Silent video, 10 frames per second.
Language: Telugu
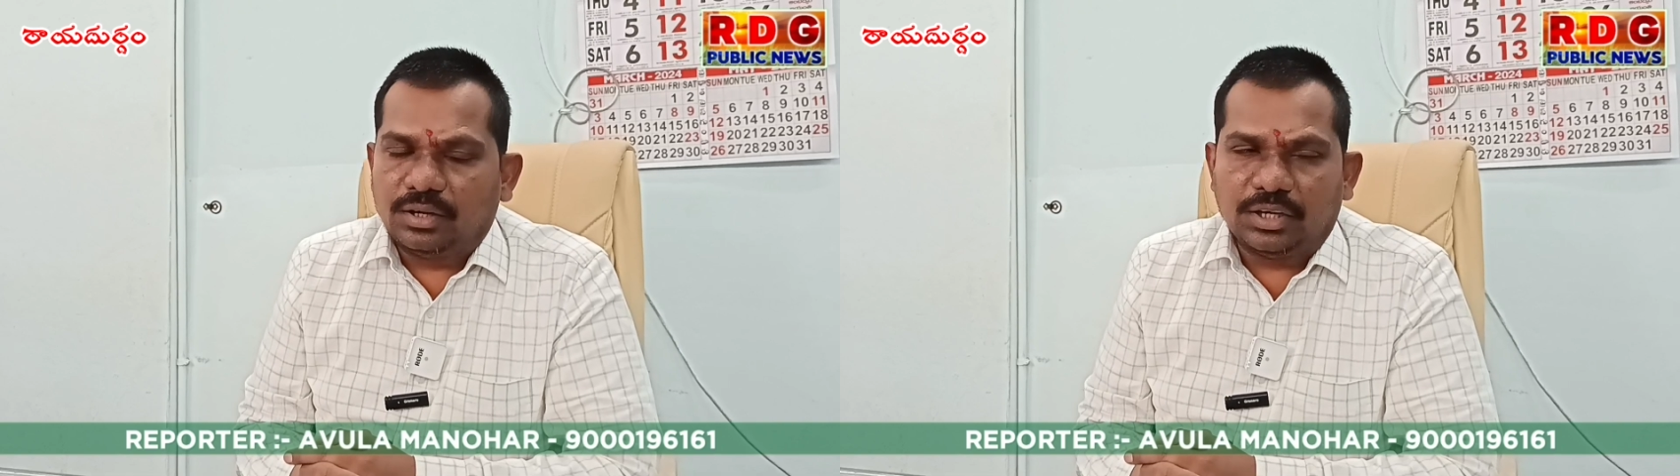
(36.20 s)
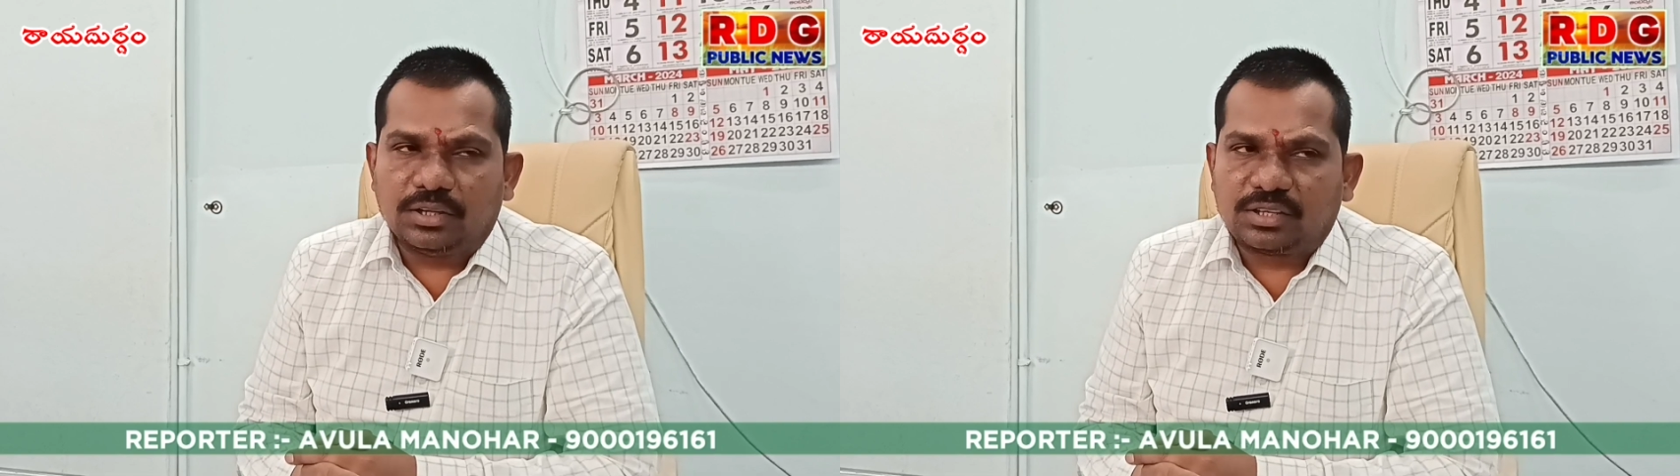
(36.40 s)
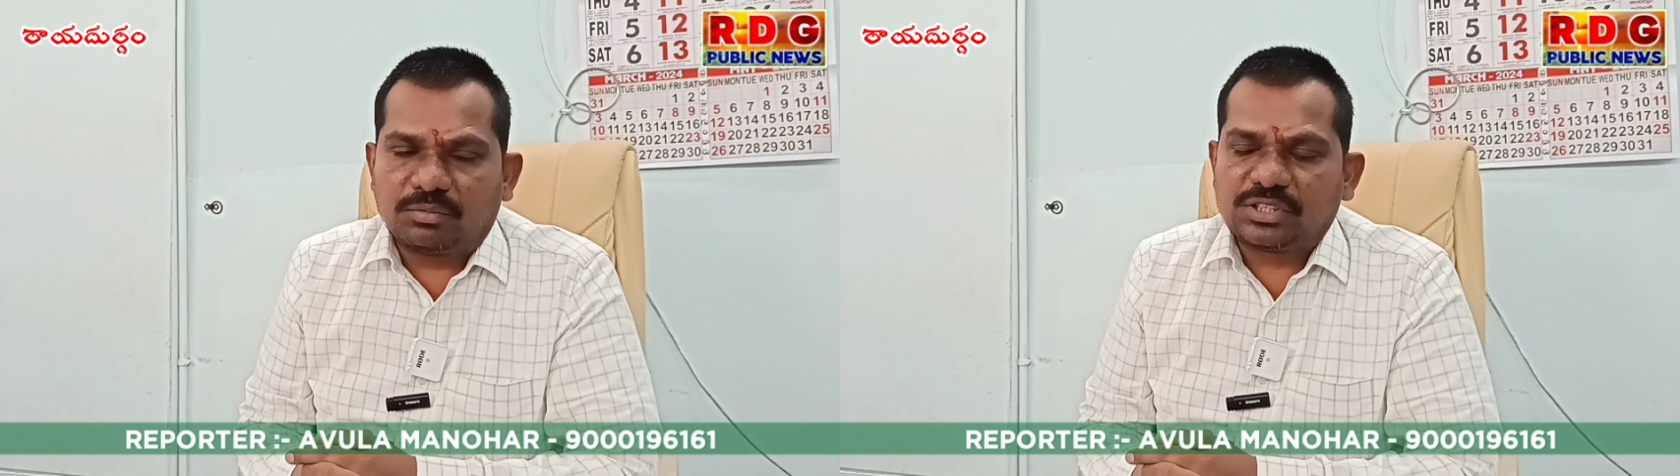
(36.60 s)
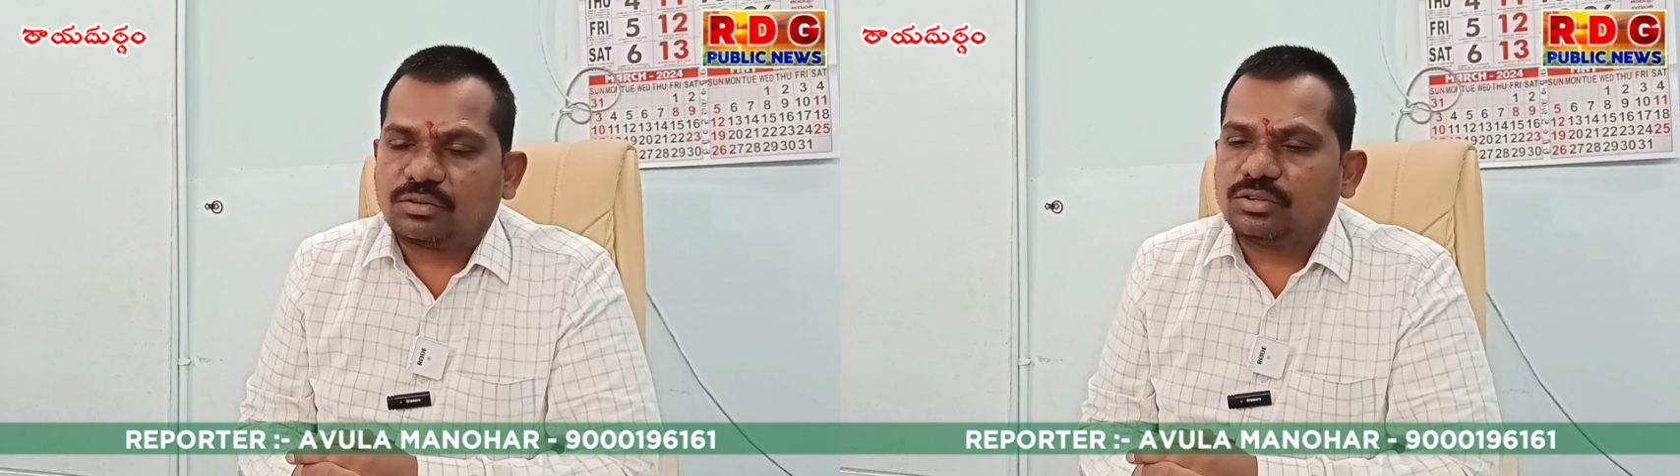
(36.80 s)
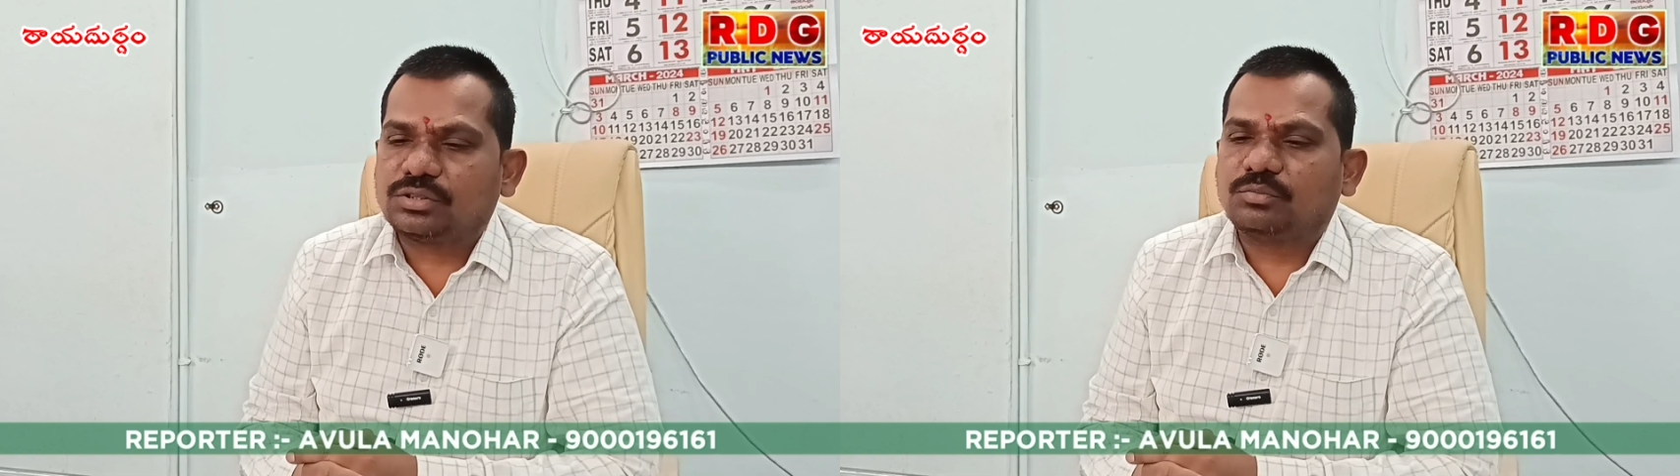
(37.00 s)
నీటి
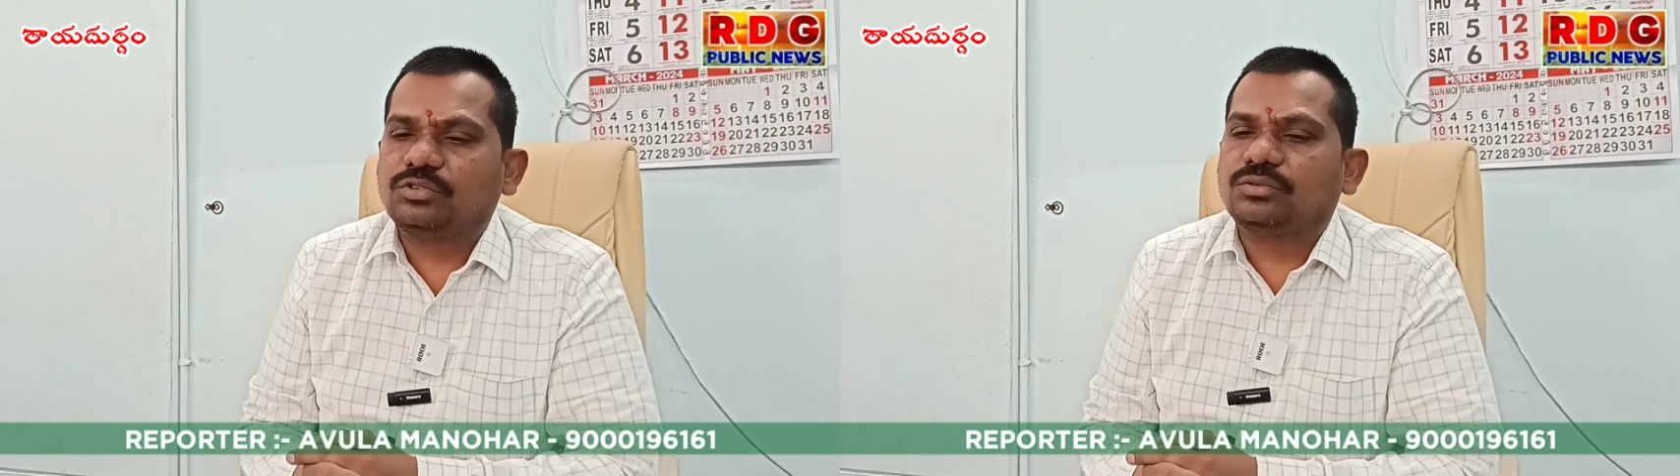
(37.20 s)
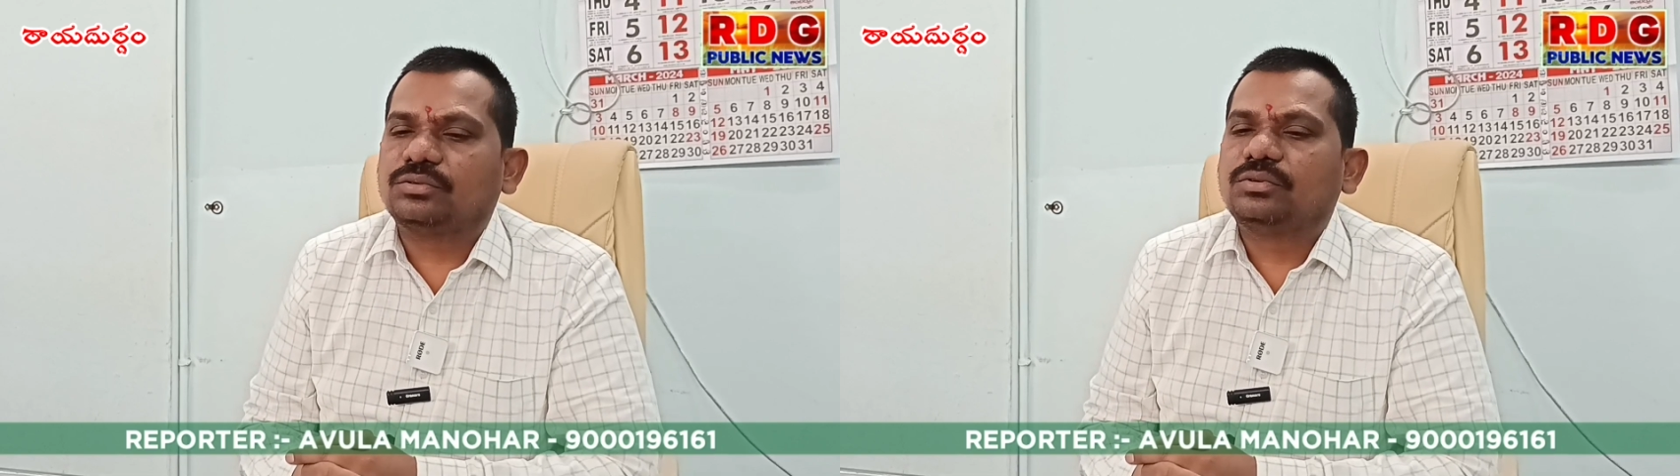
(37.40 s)
సమస్య కోసము